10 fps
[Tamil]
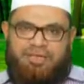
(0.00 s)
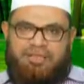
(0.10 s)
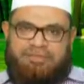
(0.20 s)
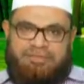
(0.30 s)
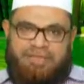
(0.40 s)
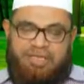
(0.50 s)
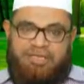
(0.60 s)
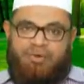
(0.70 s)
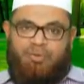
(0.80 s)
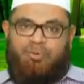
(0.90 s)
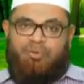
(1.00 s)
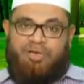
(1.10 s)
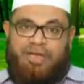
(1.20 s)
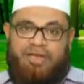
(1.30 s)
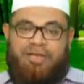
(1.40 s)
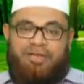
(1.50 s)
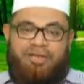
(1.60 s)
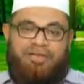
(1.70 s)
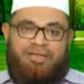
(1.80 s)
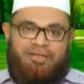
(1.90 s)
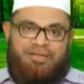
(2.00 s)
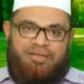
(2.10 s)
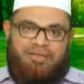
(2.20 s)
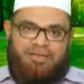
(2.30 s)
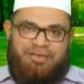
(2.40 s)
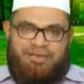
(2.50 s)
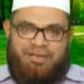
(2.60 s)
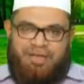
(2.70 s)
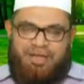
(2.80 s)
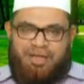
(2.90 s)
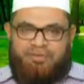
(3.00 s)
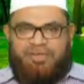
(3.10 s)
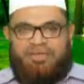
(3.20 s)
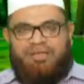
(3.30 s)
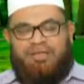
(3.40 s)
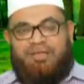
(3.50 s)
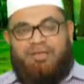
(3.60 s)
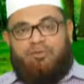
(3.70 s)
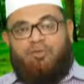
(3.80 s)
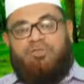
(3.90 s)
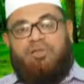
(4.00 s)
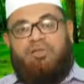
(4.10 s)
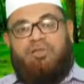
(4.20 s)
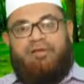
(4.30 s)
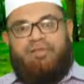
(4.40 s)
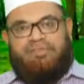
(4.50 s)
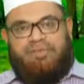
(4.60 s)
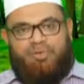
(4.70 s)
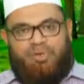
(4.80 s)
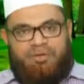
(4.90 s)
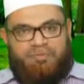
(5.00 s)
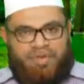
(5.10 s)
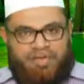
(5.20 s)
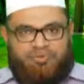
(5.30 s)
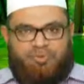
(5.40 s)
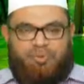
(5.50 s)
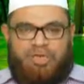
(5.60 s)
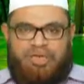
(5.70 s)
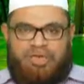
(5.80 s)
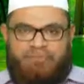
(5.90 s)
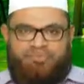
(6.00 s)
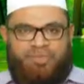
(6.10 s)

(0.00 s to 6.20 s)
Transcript: நீ சிறந்த ஒரு நல்ல நிலையில் இருக்கிறீர் என்று அவருக்கு ரசூல் சல்லாஹ் அலிஸ்லாம் அவர்கள் விளக்கம் சொன்னார்கள்